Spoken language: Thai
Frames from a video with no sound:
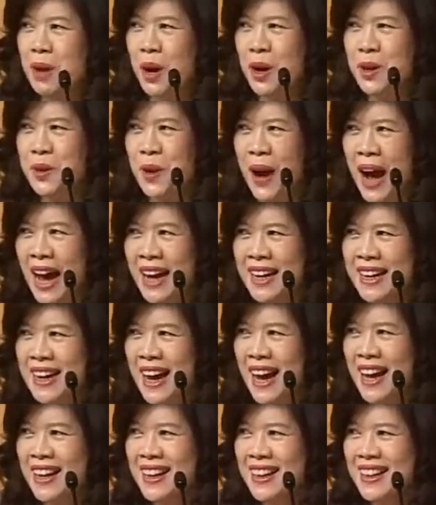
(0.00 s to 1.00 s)
300กว่านะ
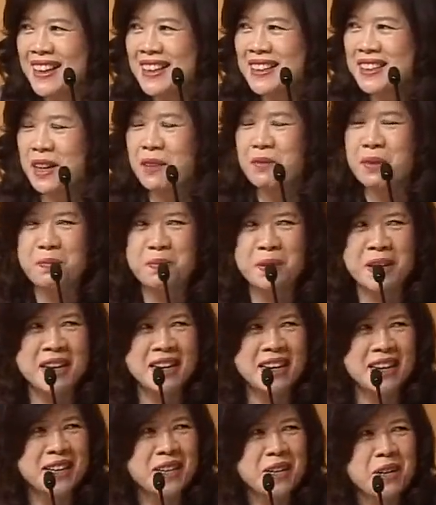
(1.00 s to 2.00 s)
คะ Set
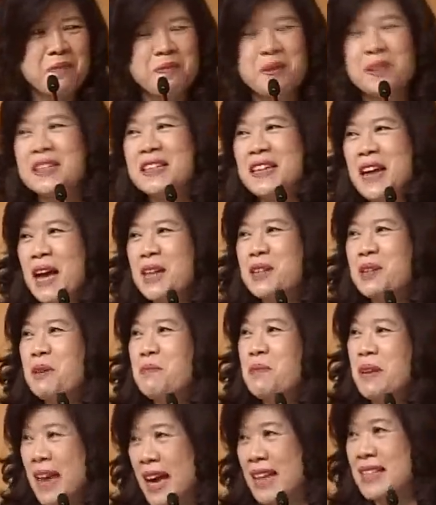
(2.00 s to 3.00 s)
50เพราะฉะนั้นก็
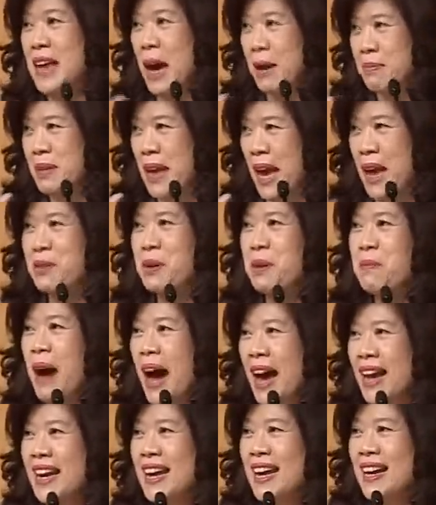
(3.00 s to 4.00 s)
มีแค่300,000กว่า
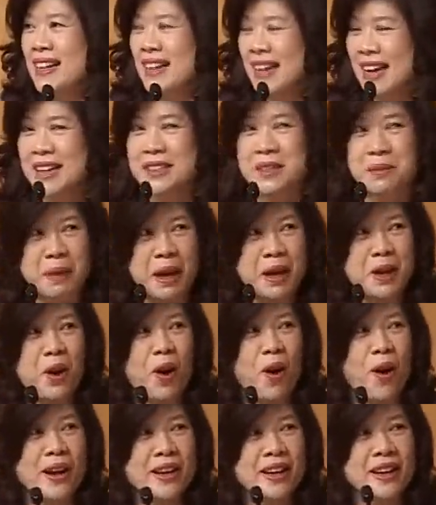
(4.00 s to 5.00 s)
บาทเองนะคะสมัย
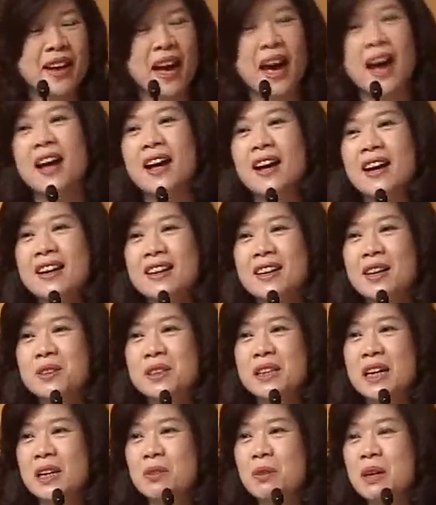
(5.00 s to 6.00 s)
ก่อนนะคะเรา
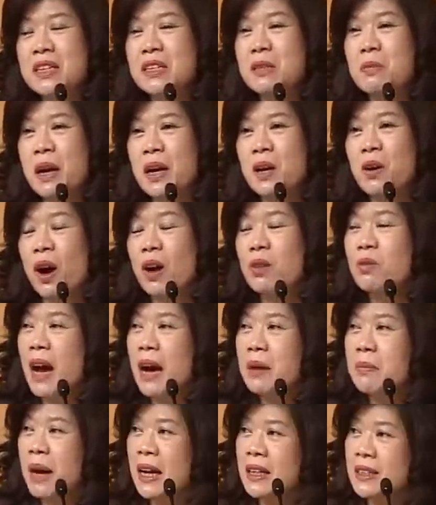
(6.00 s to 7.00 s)
จะเห็นว่าสมัยก่อน
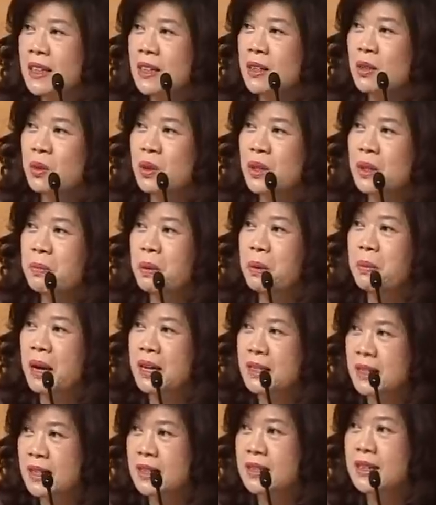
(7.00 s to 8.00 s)
วาง Margin อยู่ที่ประ
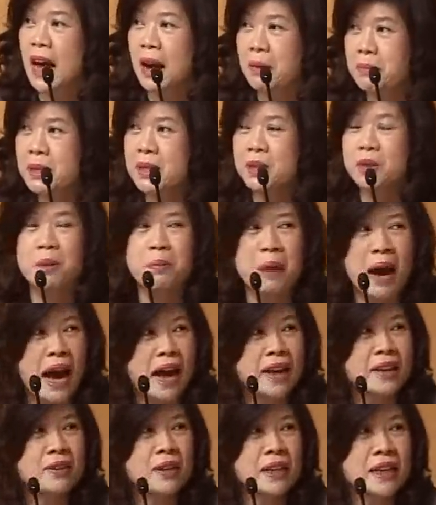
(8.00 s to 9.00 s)
มาณสัก 30,000 กว่า
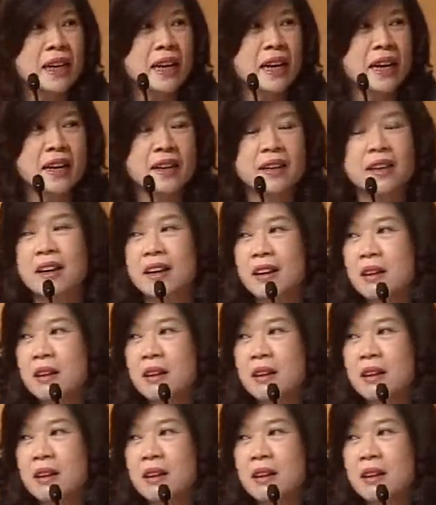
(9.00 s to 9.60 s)
บาทเท่านั้นเอง